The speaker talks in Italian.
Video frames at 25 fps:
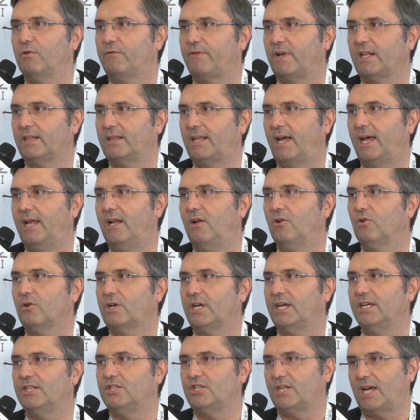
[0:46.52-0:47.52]
mio fratello
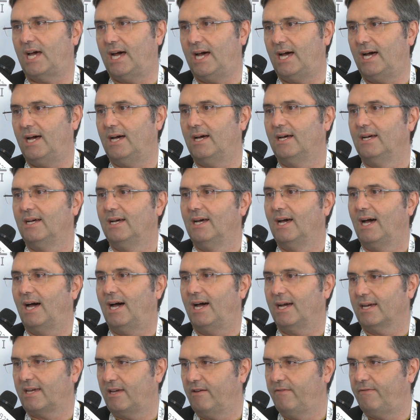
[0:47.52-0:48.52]
che già ha
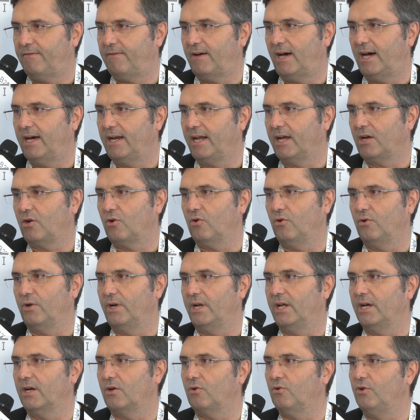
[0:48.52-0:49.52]
a che fare
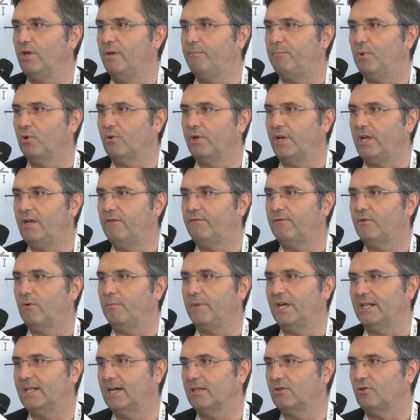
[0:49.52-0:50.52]
con, con
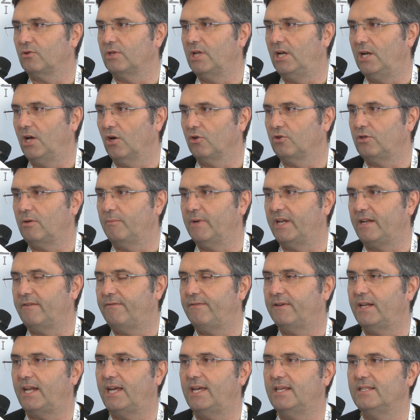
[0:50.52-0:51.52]
Ippogrifo, mi ha dato delle ottime
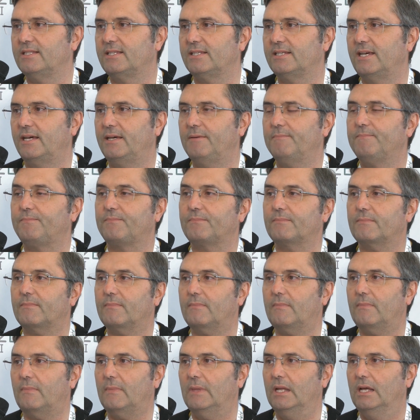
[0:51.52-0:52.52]
referenze
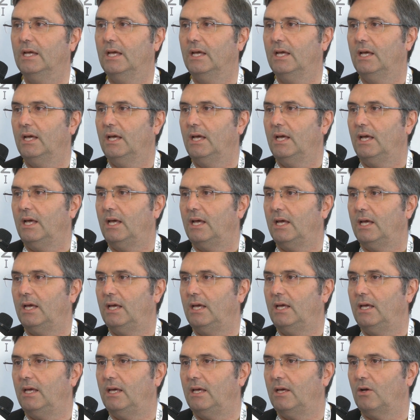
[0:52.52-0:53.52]

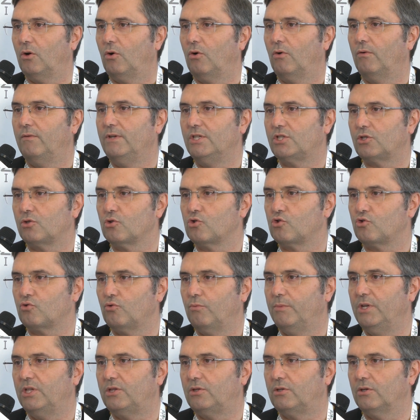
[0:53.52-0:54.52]
e ho visto
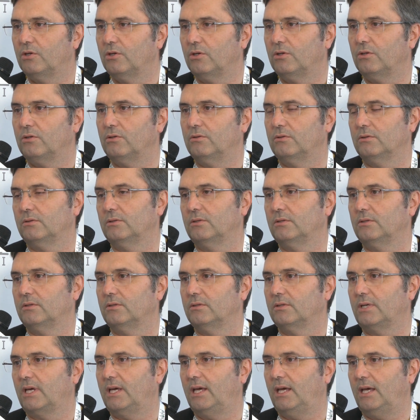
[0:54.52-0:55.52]
subito
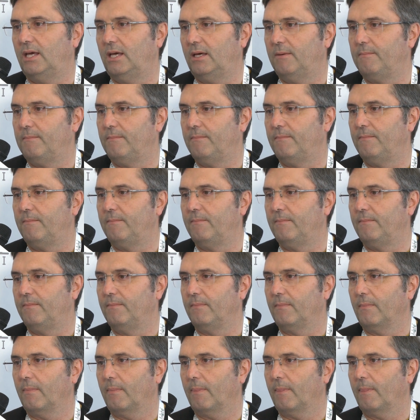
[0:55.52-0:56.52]
eh, che mh, mm,
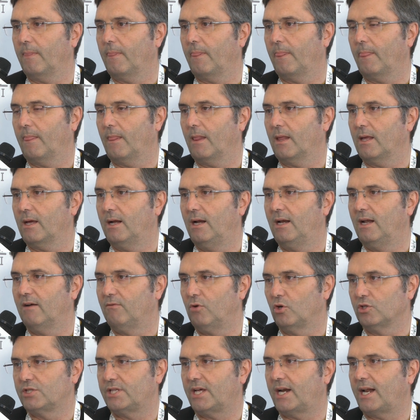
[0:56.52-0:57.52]

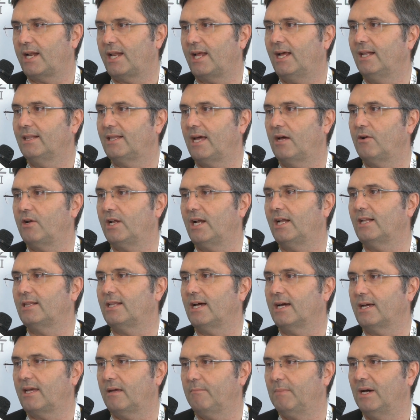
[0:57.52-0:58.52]
la vostra realtà è una
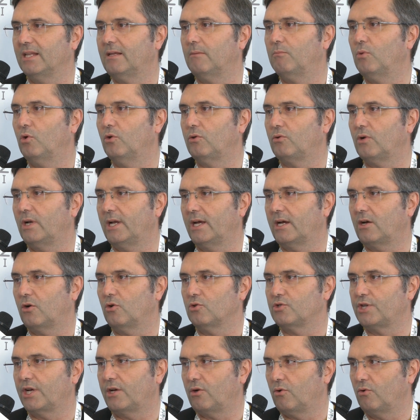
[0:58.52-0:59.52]
realtà che bada molto alle
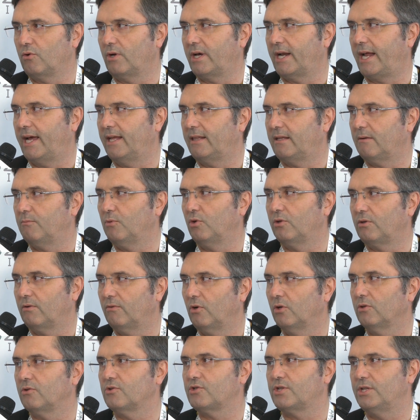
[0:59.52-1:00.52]
cose concrete. Molte
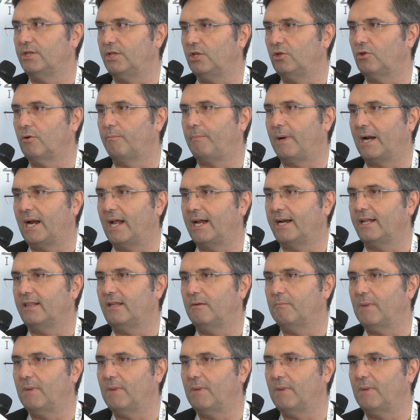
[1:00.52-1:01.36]
volte ho sentito parlare